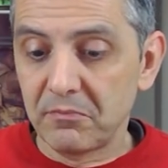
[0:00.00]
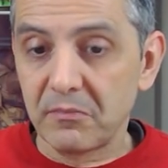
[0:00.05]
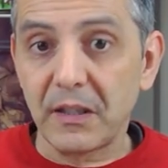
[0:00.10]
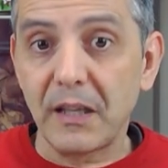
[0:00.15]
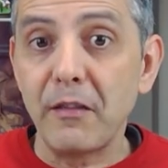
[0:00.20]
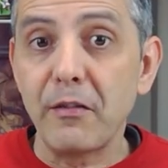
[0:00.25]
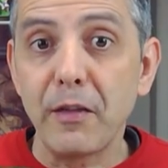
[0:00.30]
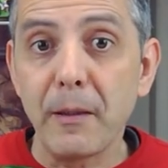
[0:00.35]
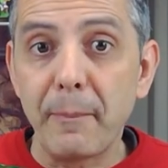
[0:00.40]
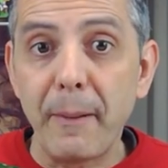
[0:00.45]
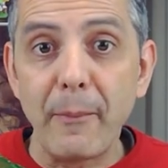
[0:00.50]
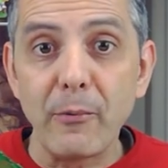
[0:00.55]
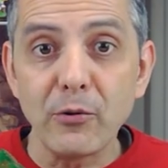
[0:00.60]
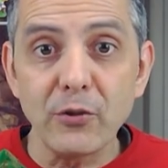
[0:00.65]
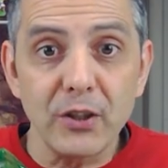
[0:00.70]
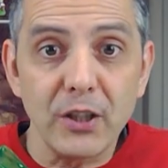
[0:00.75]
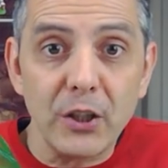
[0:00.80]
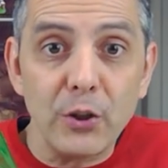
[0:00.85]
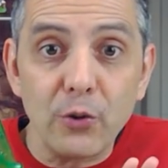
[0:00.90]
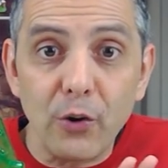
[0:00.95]
15 pavos
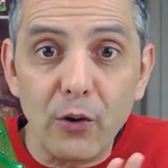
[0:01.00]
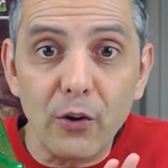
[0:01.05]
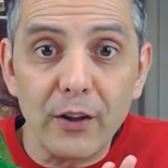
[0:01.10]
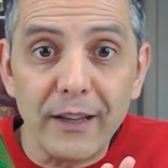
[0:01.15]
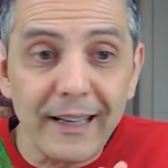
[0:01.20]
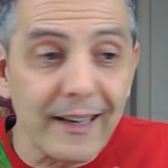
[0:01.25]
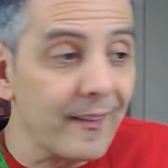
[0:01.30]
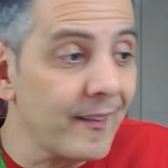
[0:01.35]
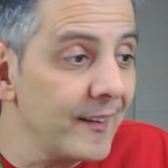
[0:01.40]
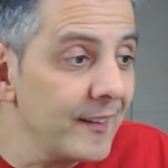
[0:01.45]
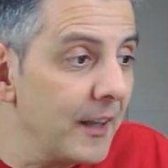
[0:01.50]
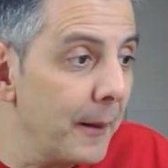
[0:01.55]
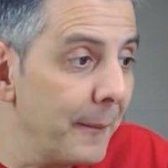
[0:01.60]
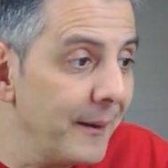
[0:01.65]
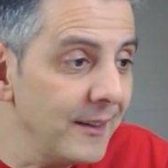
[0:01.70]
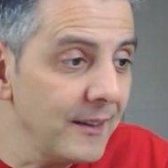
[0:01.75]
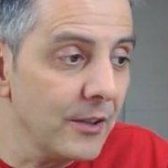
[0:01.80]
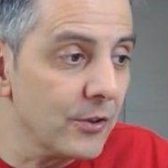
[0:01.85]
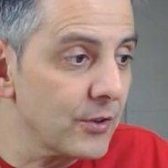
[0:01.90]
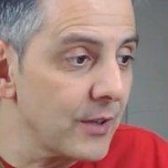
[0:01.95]
y no y
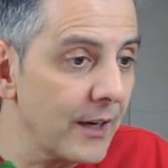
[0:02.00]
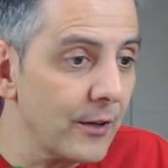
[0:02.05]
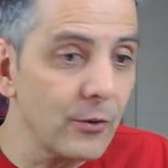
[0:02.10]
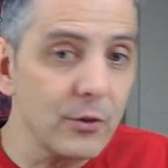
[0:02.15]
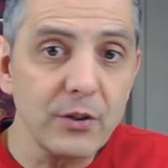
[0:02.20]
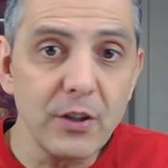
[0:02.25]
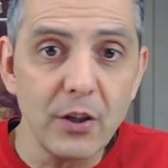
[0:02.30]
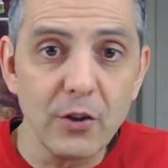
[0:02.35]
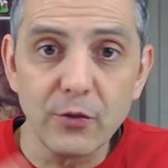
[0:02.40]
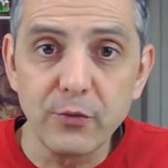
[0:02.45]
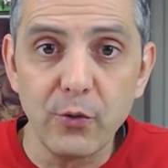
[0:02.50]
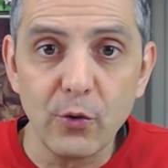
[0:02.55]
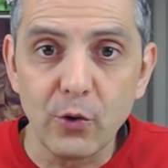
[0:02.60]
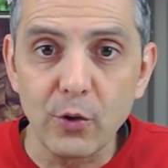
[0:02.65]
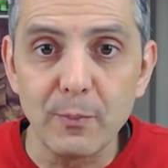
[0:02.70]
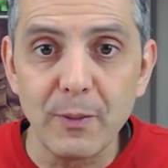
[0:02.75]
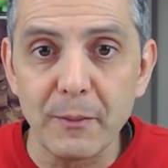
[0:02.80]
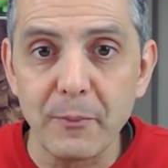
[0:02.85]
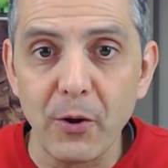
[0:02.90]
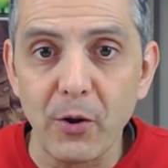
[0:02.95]
recientemente, o sea, no es de los Funko
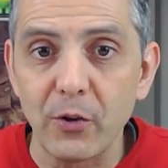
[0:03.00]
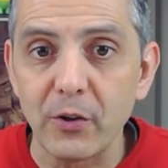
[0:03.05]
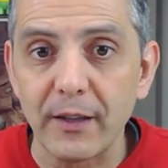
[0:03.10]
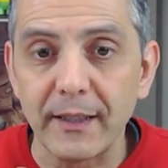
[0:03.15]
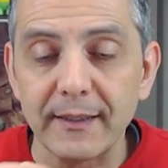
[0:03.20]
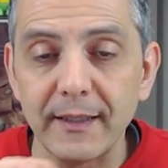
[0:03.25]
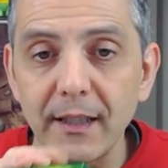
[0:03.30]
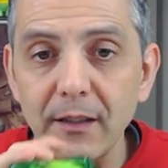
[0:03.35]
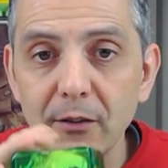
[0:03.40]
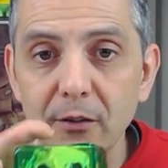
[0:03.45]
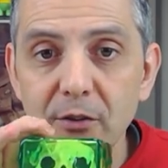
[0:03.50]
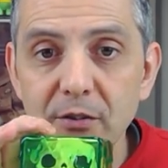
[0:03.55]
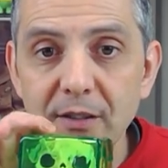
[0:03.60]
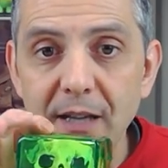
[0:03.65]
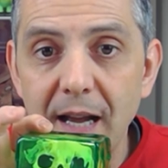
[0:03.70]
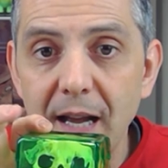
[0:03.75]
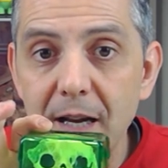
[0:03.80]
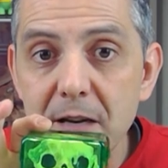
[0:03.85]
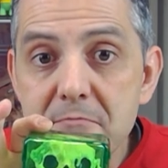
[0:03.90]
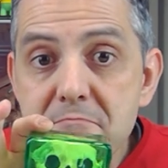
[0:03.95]
más viejos que tengo, o
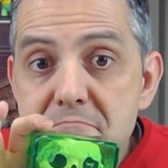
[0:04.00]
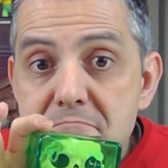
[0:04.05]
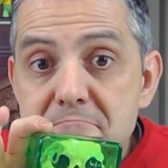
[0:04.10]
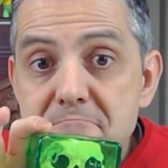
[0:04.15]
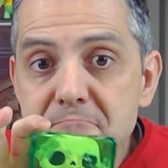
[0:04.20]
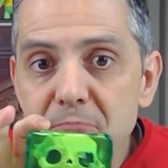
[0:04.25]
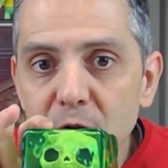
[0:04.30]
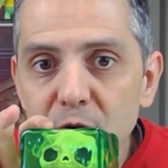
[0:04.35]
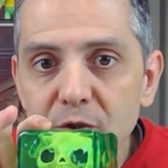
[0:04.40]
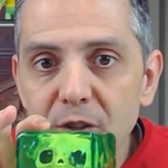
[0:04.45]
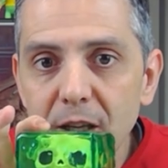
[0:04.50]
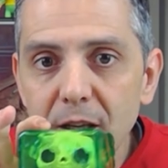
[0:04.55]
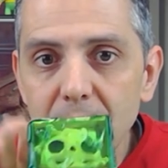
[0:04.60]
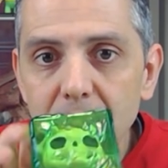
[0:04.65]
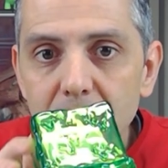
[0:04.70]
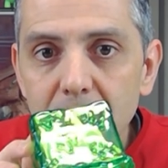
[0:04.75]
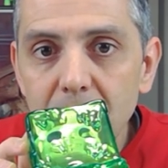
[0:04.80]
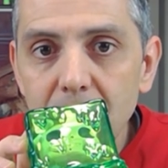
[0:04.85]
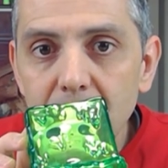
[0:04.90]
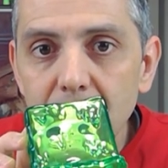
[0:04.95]
sea, no sé.
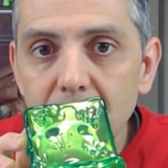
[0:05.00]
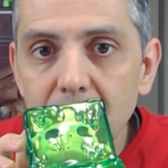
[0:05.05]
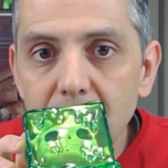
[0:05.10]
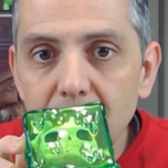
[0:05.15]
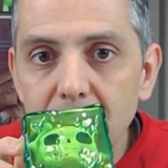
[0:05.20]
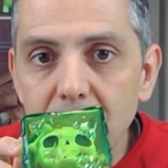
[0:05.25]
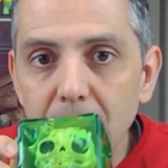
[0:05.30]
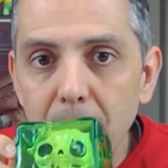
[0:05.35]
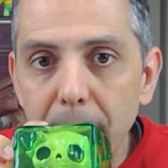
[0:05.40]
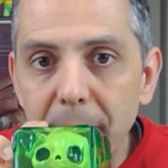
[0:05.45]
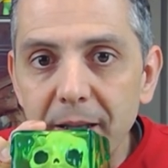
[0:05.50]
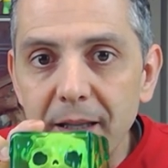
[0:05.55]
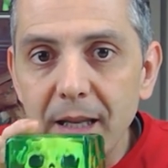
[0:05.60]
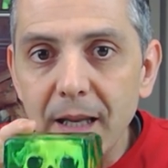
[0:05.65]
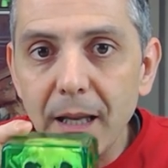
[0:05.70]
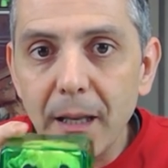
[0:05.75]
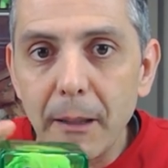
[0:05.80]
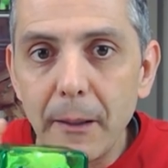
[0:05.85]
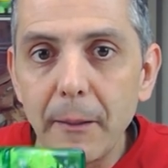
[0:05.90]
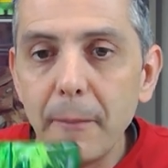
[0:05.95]

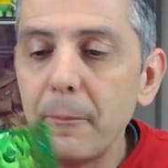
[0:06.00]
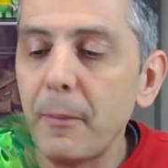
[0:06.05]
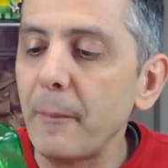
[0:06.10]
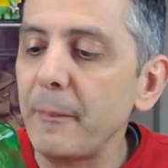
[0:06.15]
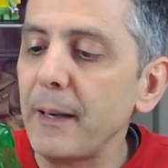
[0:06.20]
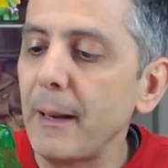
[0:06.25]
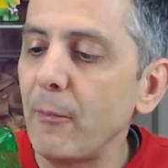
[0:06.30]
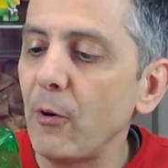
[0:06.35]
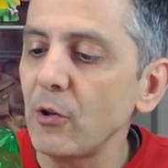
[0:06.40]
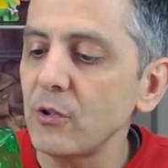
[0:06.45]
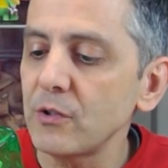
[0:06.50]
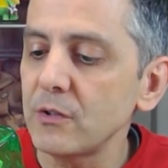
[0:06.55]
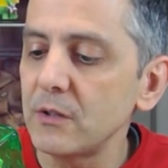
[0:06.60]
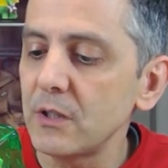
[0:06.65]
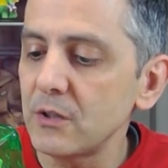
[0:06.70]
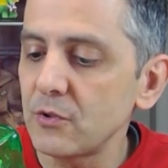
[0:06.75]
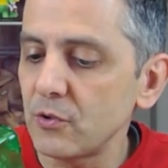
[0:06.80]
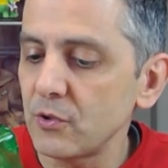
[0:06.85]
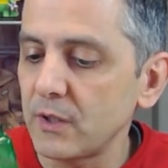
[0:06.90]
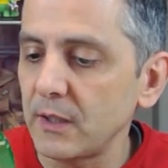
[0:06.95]
Pillé en Popina Box de
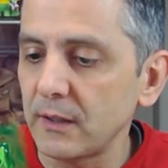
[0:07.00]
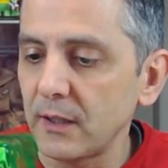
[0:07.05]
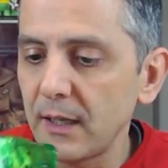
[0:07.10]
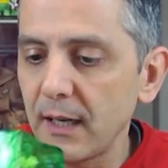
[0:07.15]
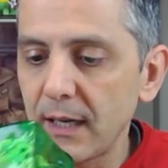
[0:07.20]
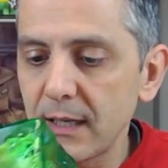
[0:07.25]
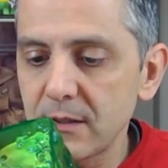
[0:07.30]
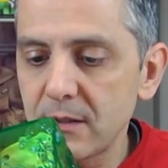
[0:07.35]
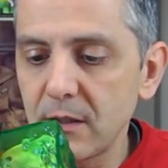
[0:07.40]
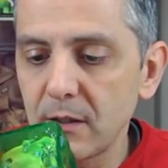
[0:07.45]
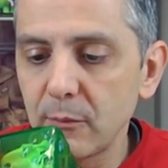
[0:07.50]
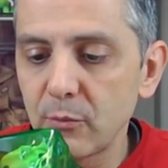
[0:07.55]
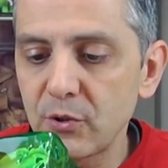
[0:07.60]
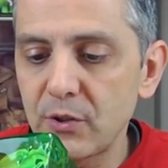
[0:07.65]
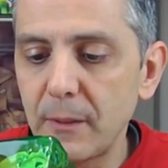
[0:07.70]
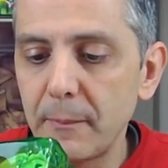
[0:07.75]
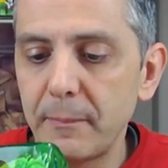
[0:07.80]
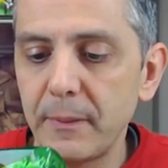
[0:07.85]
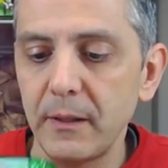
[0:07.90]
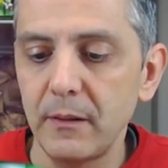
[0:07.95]
estos que tenían así como
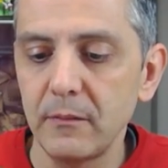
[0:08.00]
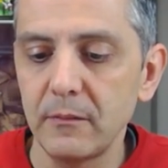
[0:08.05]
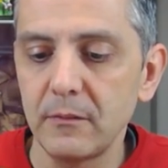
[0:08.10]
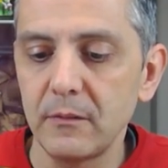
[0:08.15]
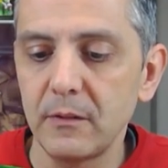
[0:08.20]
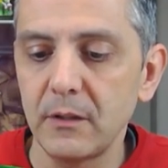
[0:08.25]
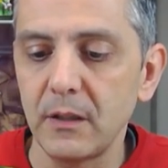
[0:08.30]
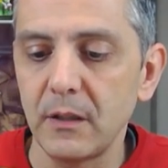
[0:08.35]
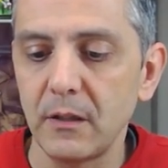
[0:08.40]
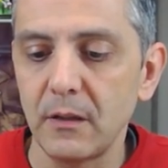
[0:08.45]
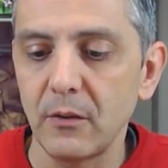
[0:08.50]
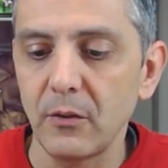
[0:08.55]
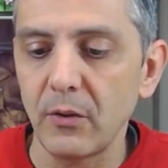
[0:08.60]
siempre y